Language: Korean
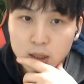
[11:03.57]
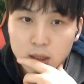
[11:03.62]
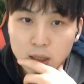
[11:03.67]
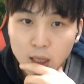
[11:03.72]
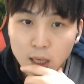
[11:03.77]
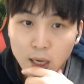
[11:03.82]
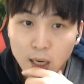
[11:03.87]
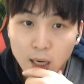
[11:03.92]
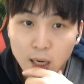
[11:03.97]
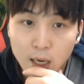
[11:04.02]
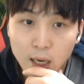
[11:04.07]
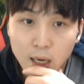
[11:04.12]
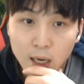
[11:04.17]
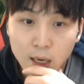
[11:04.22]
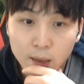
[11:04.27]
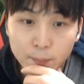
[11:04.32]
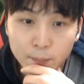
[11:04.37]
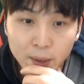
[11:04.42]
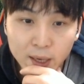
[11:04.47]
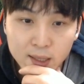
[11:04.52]

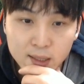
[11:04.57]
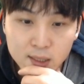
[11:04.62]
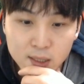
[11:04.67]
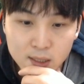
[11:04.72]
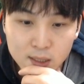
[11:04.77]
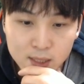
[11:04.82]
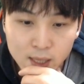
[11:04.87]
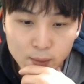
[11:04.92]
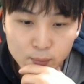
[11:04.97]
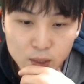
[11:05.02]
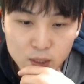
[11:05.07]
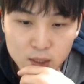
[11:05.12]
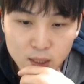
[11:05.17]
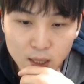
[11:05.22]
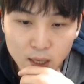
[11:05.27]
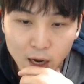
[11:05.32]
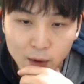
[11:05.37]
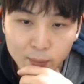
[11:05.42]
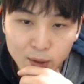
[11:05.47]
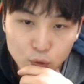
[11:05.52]
자, 펫 시스템
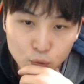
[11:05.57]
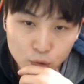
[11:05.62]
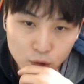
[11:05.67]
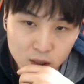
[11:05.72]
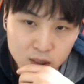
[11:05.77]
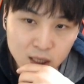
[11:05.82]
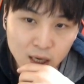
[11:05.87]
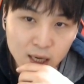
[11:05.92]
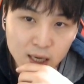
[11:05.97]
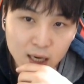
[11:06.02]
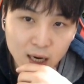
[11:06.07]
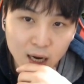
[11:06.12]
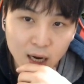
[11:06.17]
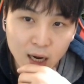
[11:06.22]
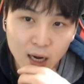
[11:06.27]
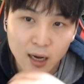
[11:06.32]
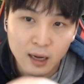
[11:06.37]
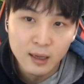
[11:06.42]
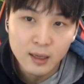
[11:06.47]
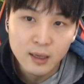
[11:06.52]
이제 아마 투력 차이가